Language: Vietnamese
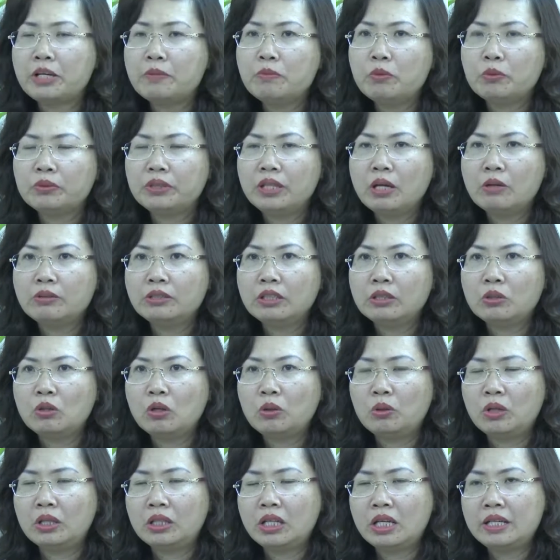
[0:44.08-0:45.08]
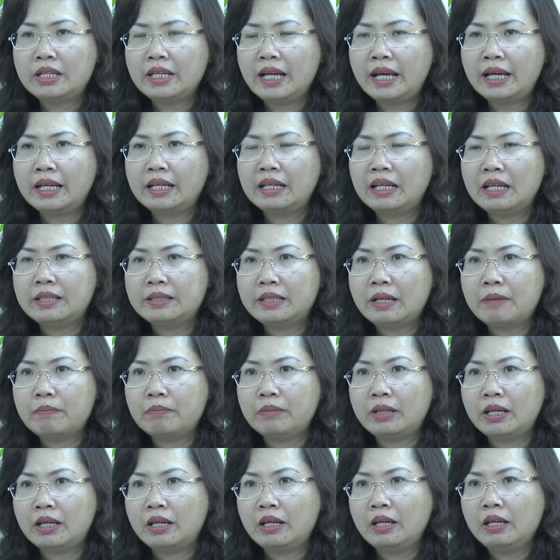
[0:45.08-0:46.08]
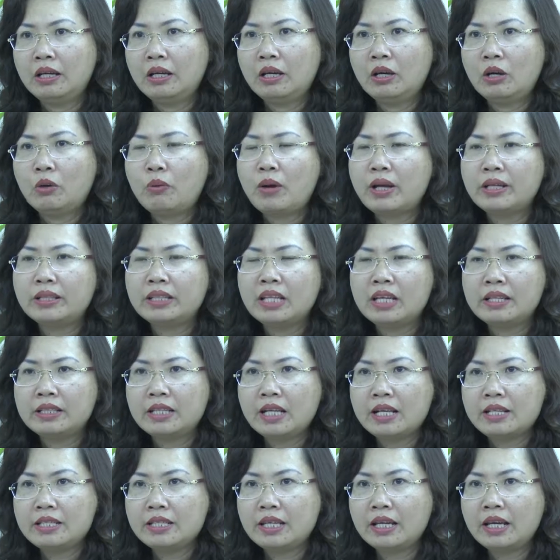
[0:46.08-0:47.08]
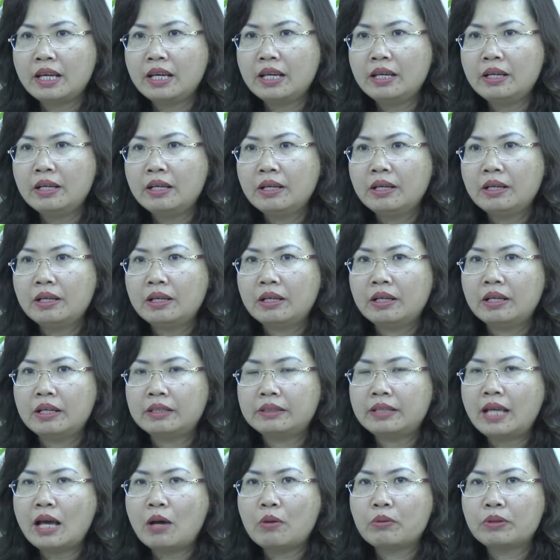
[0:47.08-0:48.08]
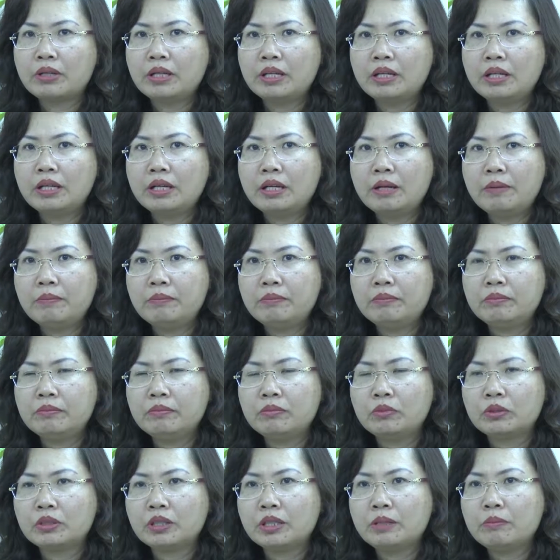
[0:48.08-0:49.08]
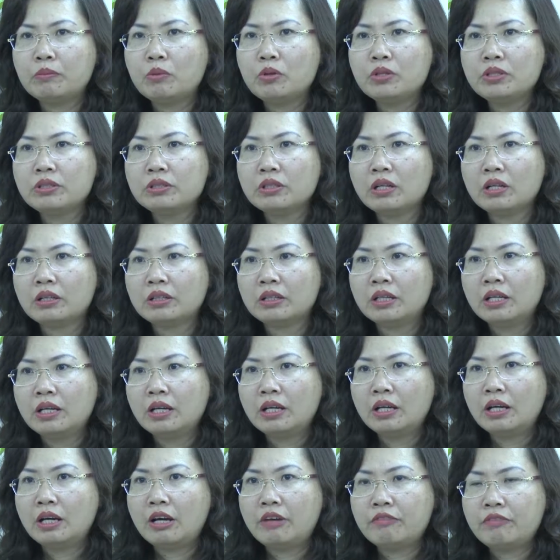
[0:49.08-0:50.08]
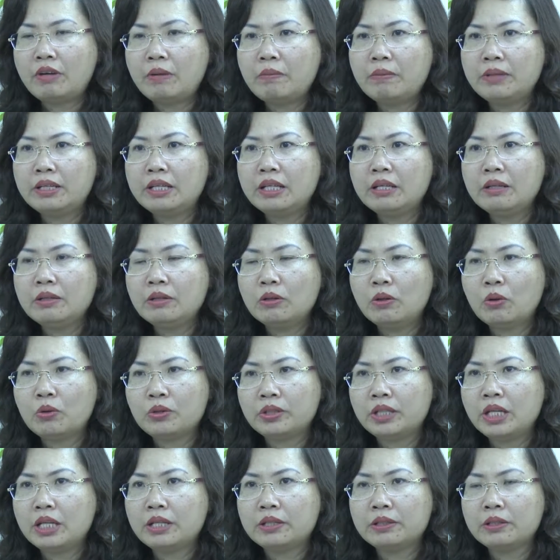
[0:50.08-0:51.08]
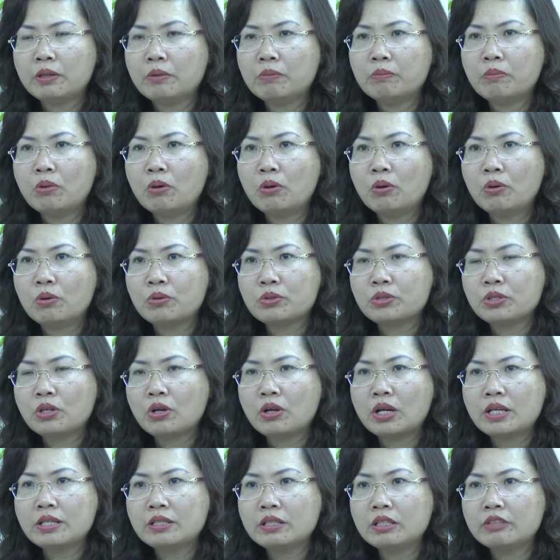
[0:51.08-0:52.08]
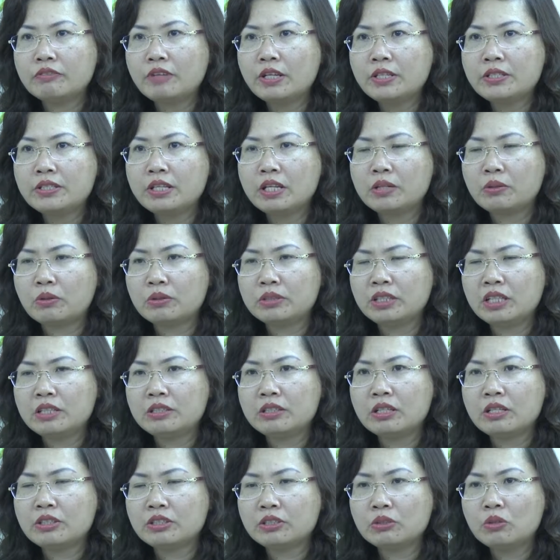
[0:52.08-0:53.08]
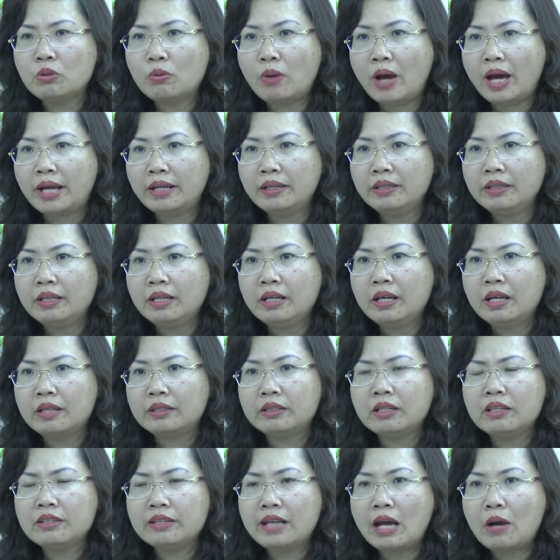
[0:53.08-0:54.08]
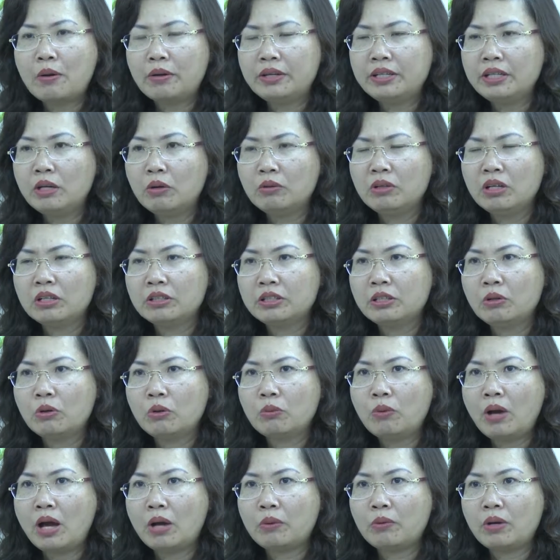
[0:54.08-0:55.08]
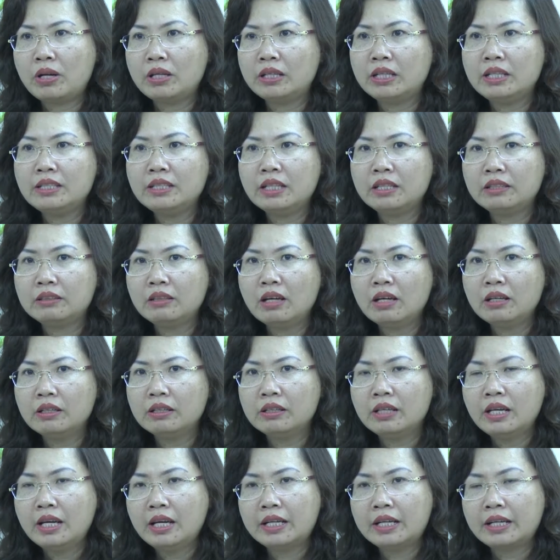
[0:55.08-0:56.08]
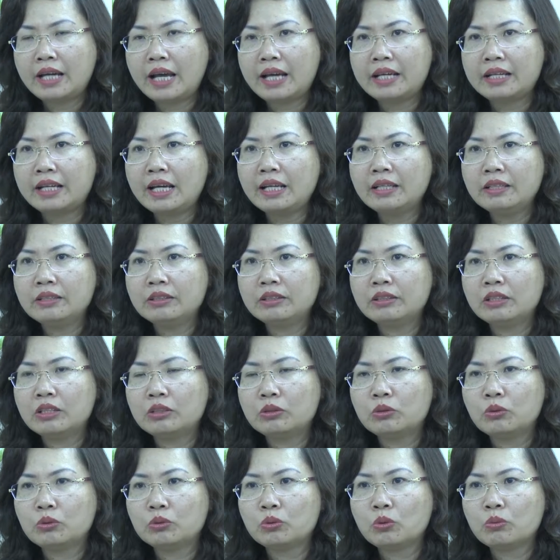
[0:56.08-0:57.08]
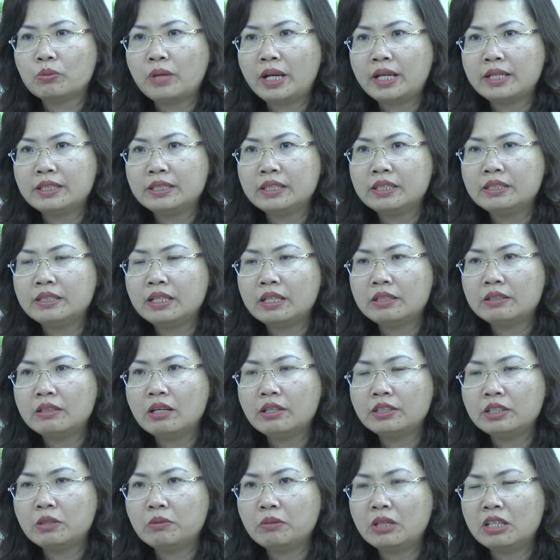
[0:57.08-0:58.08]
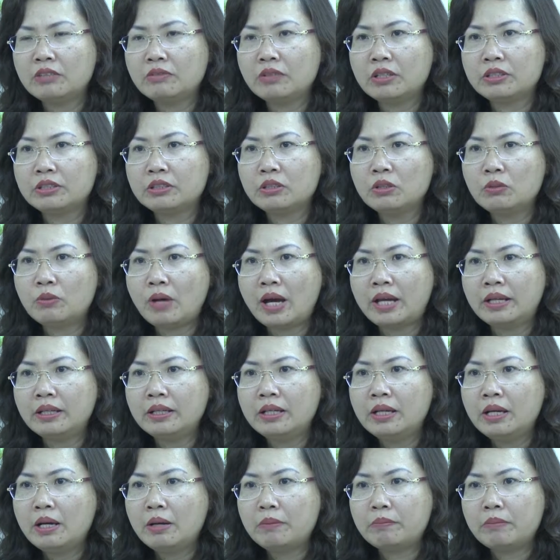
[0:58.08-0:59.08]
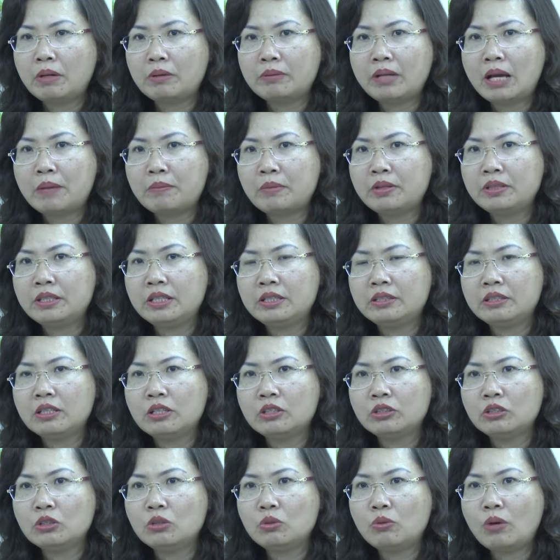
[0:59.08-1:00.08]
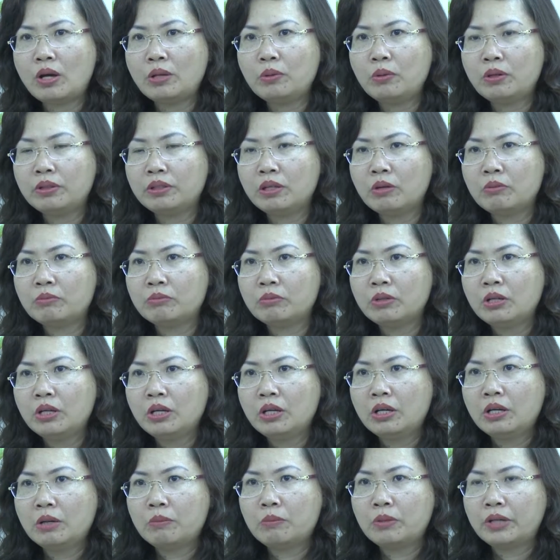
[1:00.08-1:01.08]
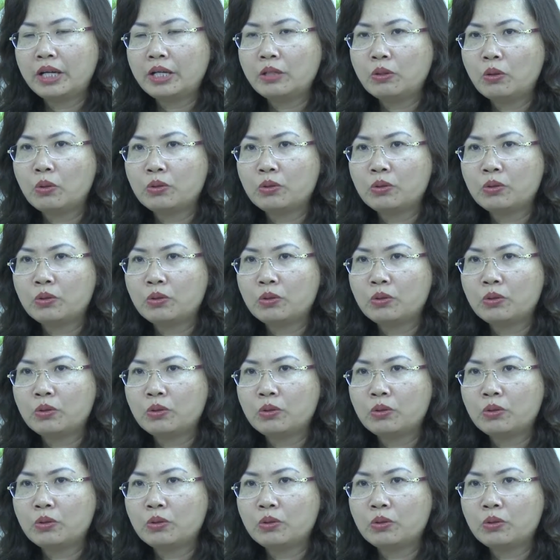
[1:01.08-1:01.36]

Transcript: Cái mục tiêu sửa đổi luật lần này là nhằm là hoàn thiện thể chế, tạo cái một cái môi trường pháp lý ổn định, đồng bộ cho cái sự phát triển của thị trường chứng khoán, nâng cao cái hiệu lực, hiệu quả quản lý nhà nước, cải cách thủ tục hành chính nhà nước trong lĩnh vực chứng khoán, bảo đảm các thị trường chứng khoán hoạt động một cách